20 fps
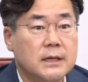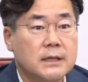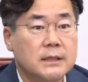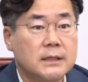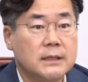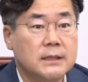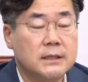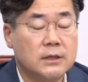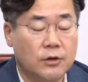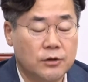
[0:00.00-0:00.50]

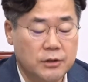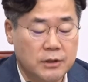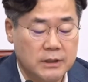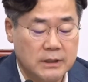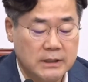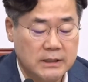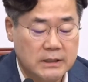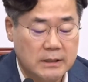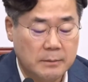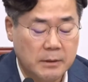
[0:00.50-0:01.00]

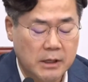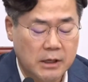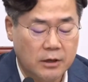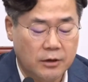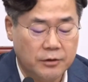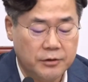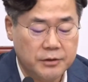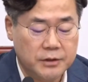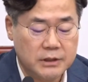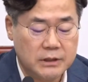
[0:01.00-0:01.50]

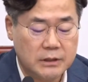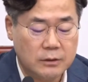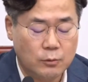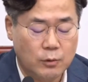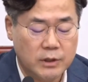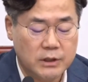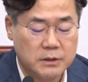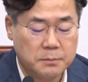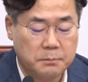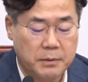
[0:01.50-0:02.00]
2021년
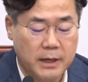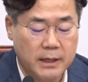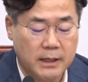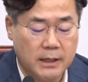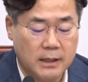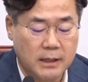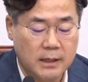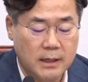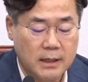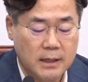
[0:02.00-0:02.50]
10월
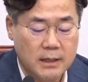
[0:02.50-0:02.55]
18일